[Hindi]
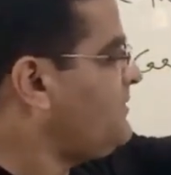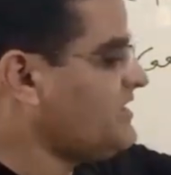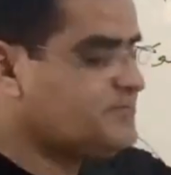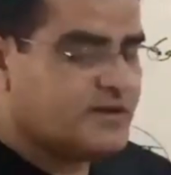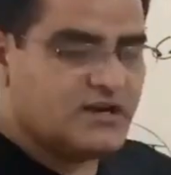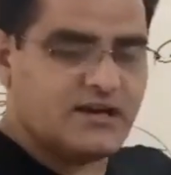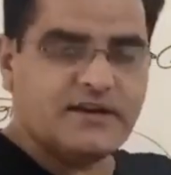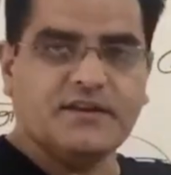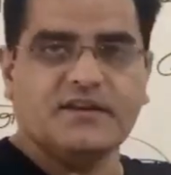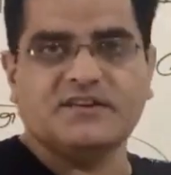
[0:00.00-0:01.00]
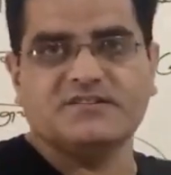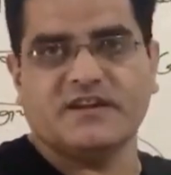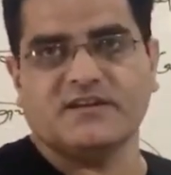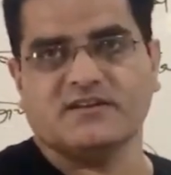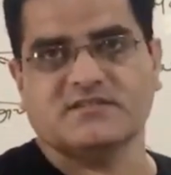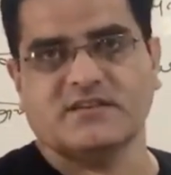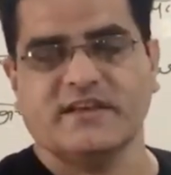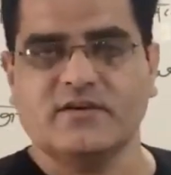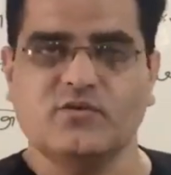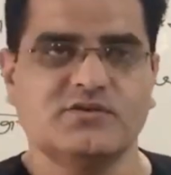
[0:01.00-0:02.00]
पांच प्रकार की रिट्स जारी कर
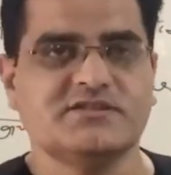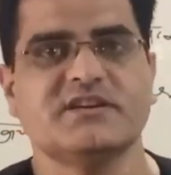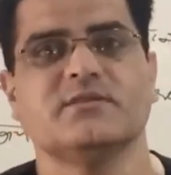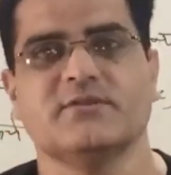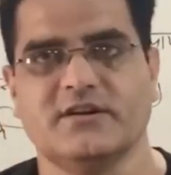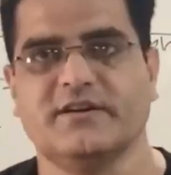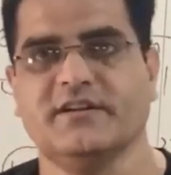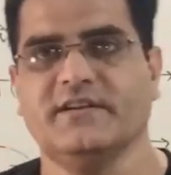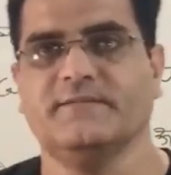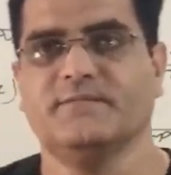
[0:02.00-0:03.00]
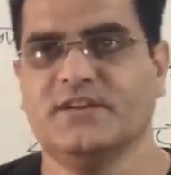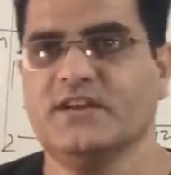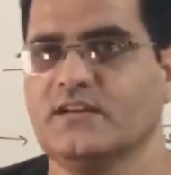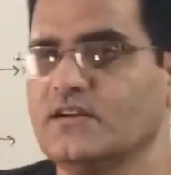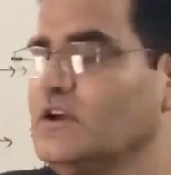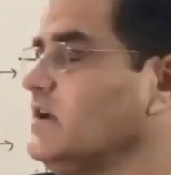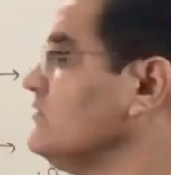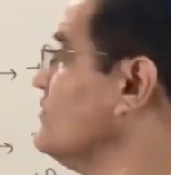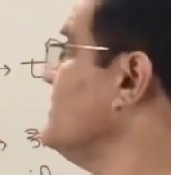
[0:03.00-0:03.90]
सकता है कौन सी कब करनी है ठीक है ना तो